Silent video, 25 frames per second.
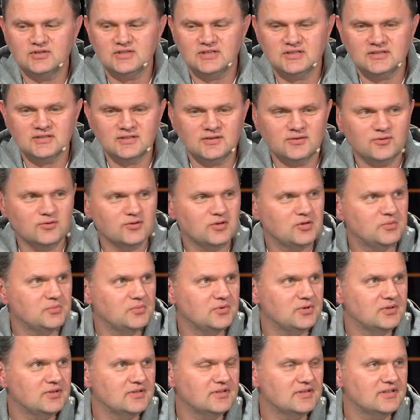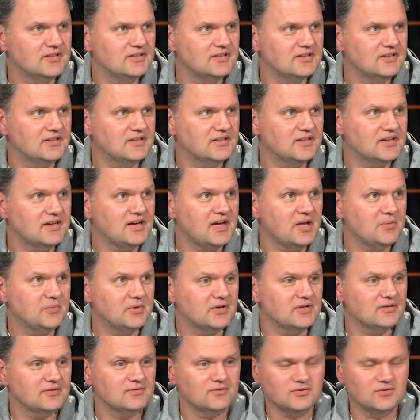технологиями э, камер.